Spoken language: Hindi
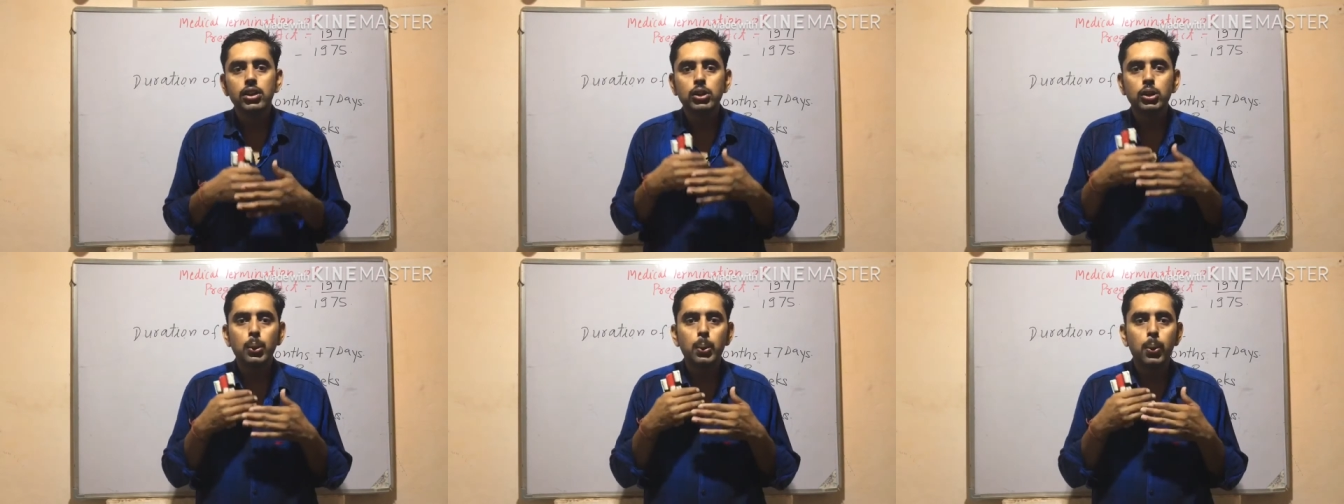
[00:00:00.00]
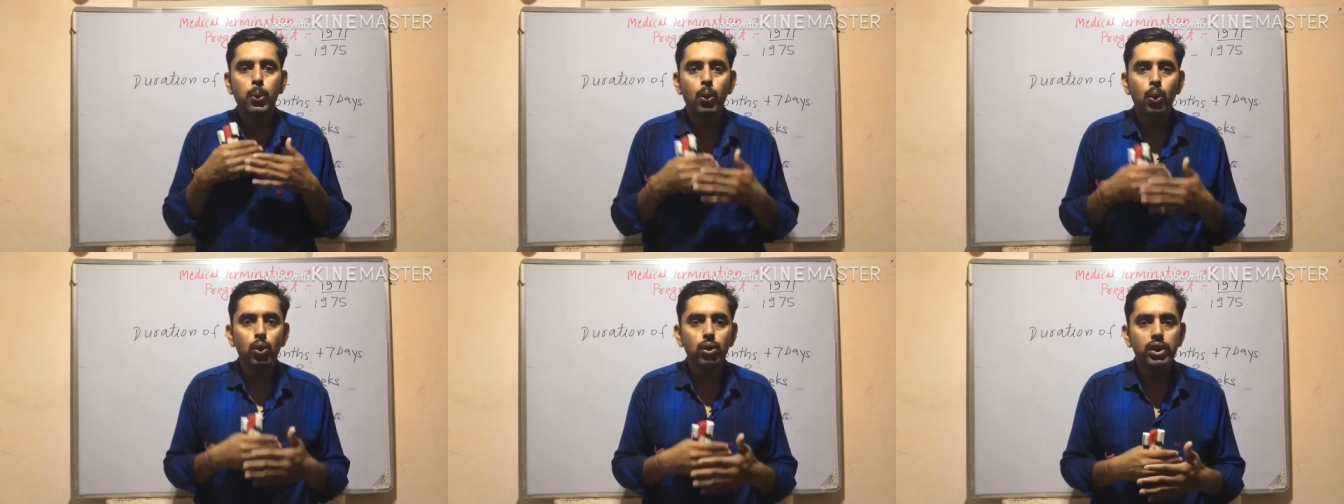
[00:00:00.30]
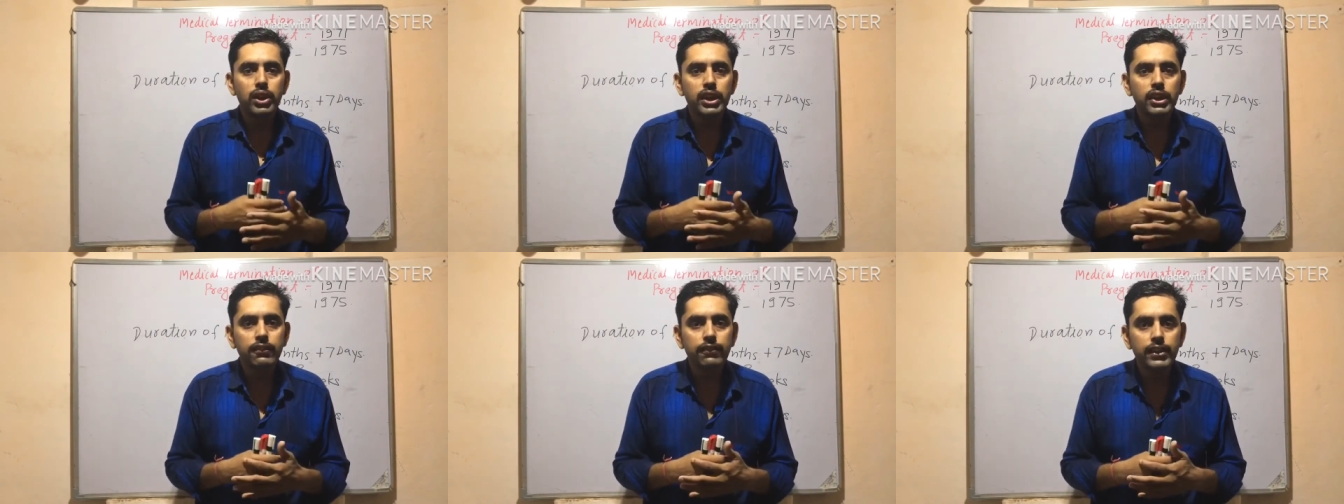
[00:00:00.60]
तो
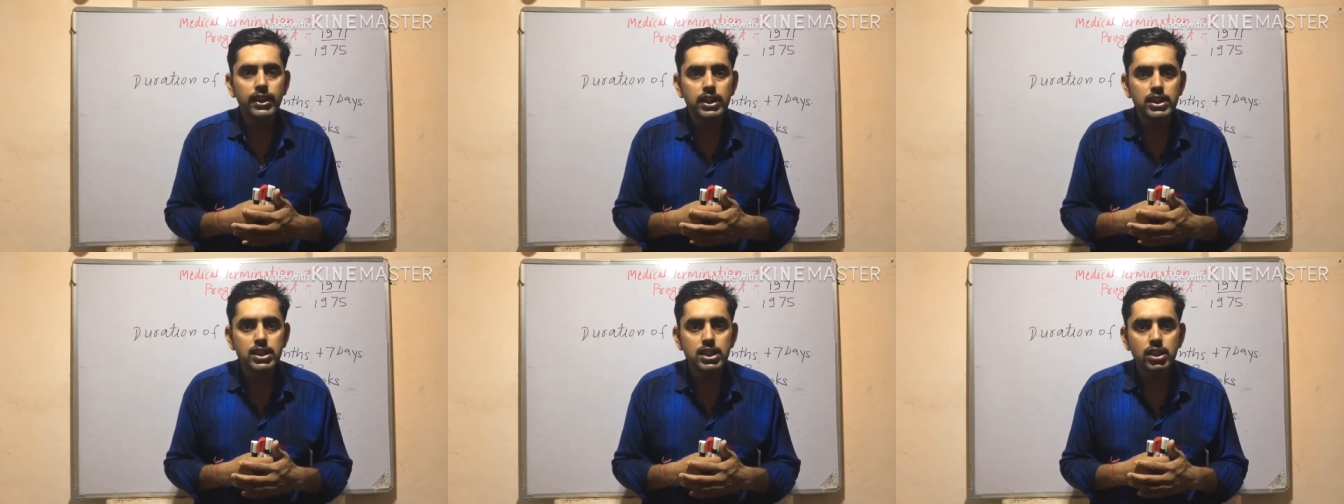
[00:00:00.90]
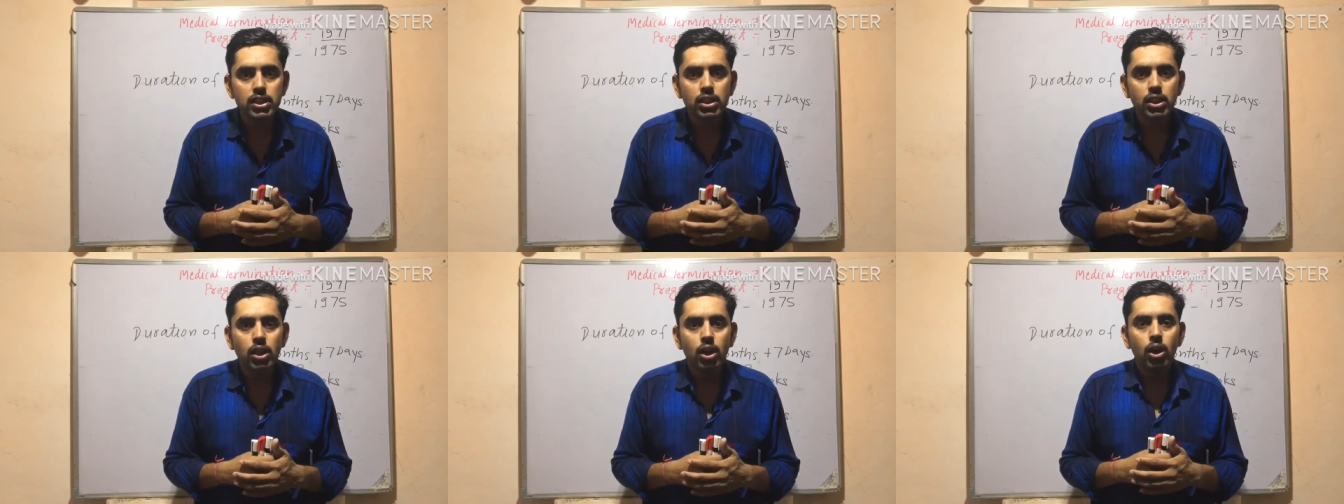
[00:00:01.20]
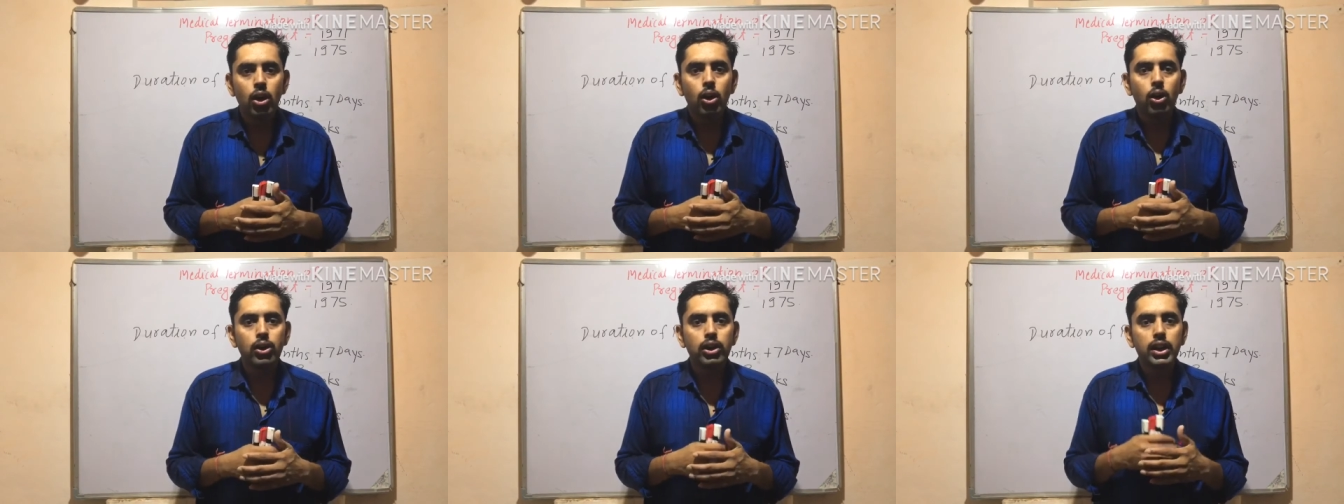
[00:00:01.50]
फोर्टी वीक्स
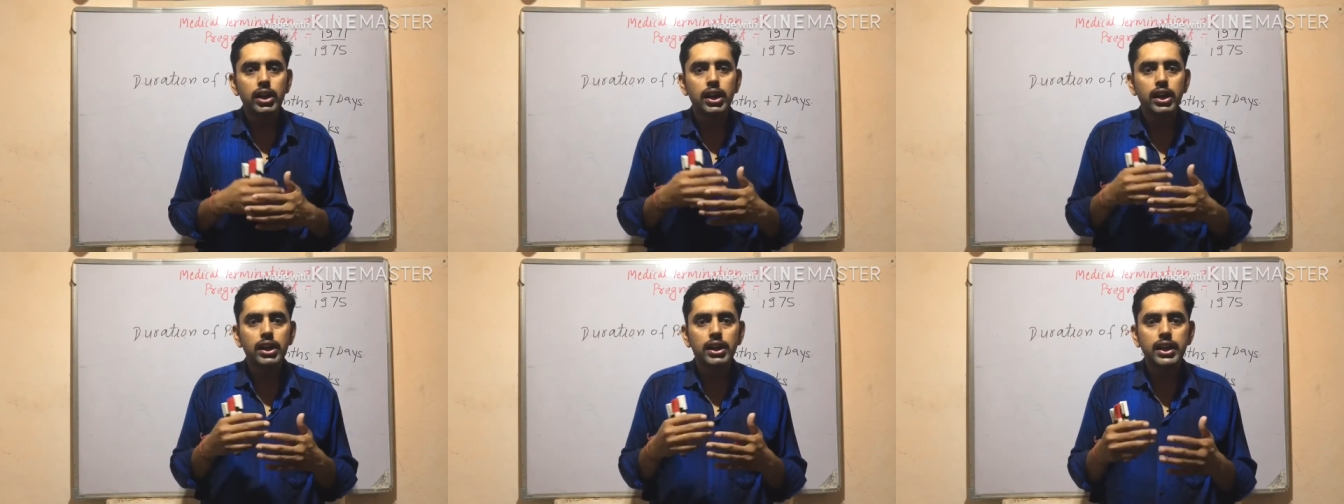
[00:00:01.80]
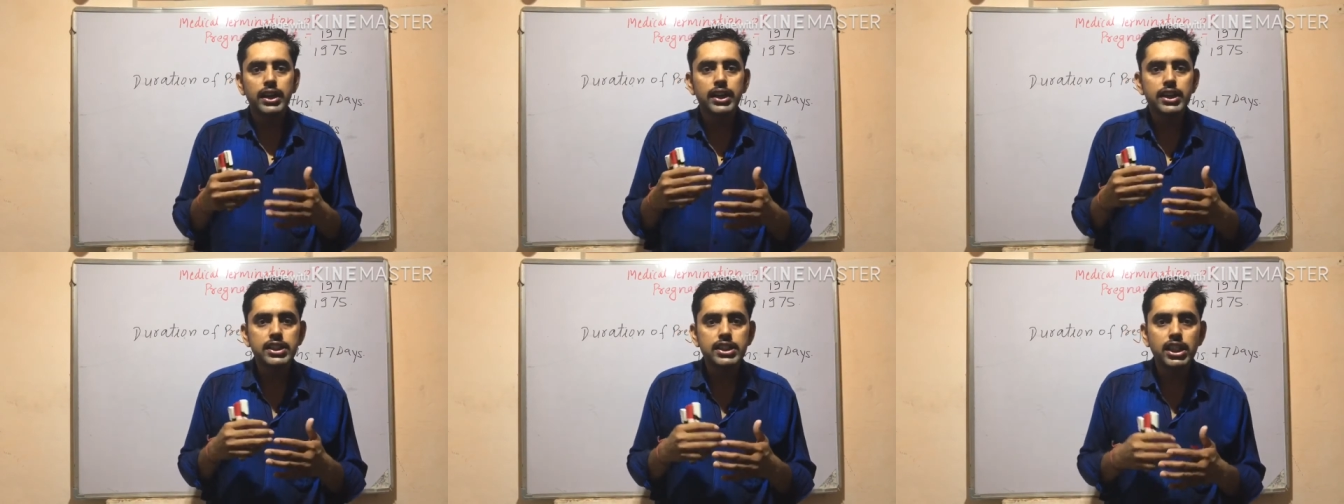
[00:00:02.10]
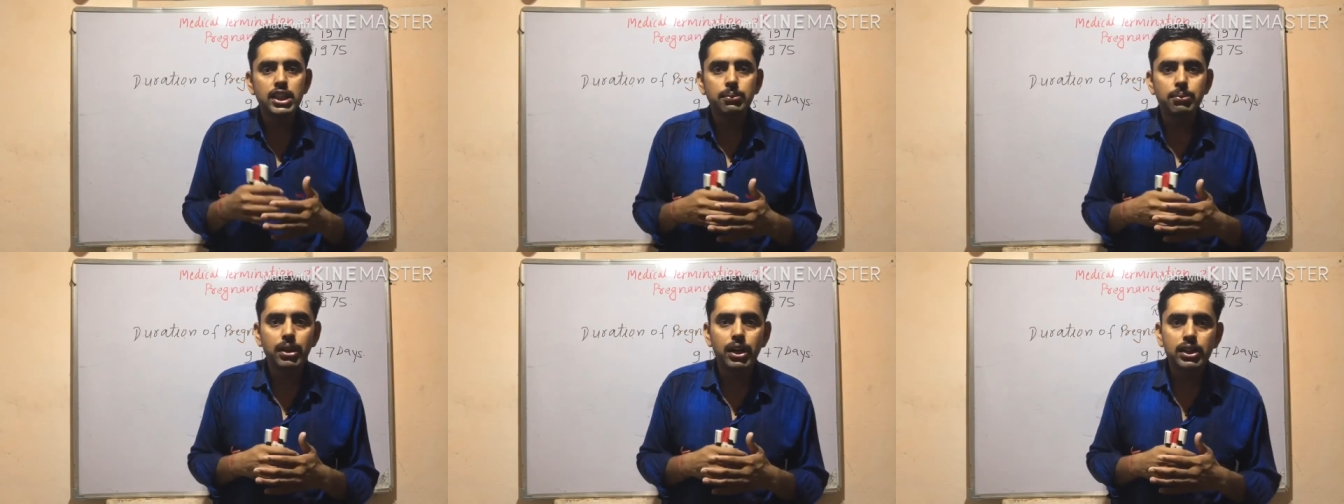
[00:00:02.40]
और अगर डेज
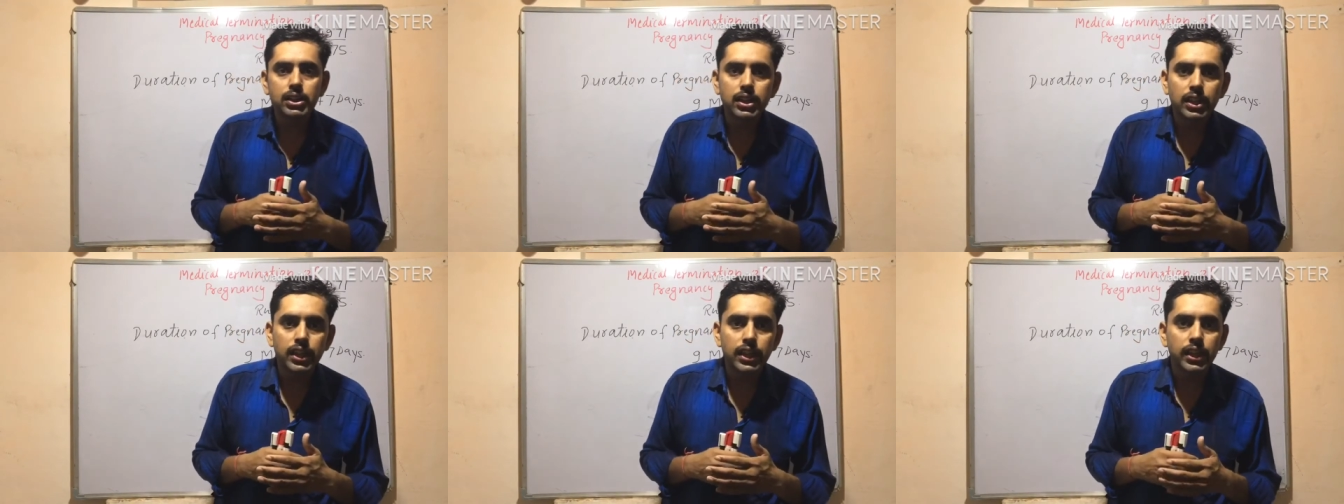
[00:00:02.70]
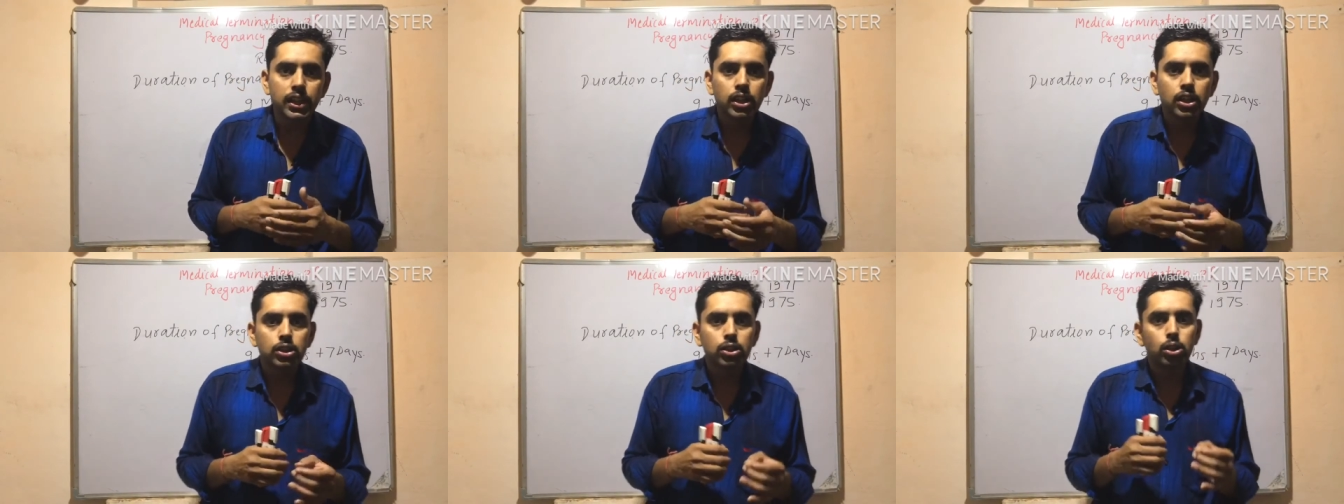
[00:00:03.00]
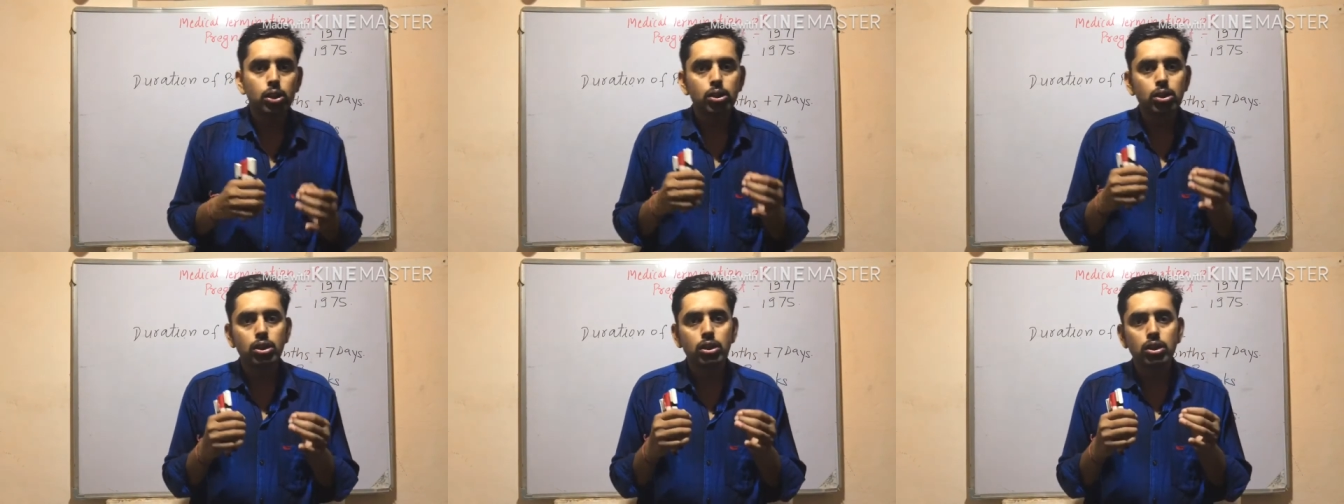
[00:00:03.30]
की बात करें
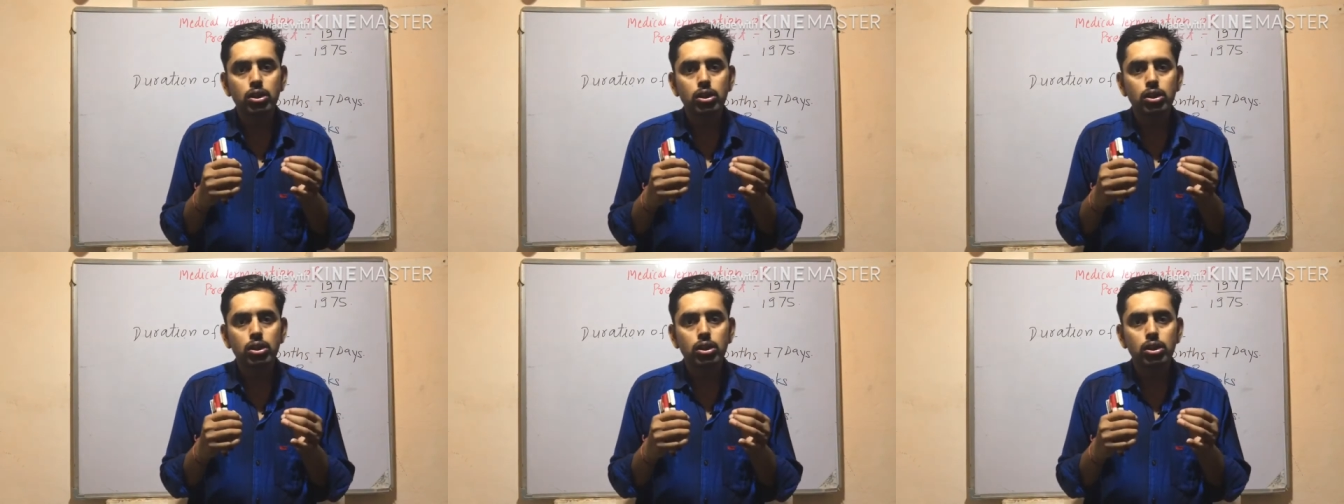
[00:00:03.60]
तो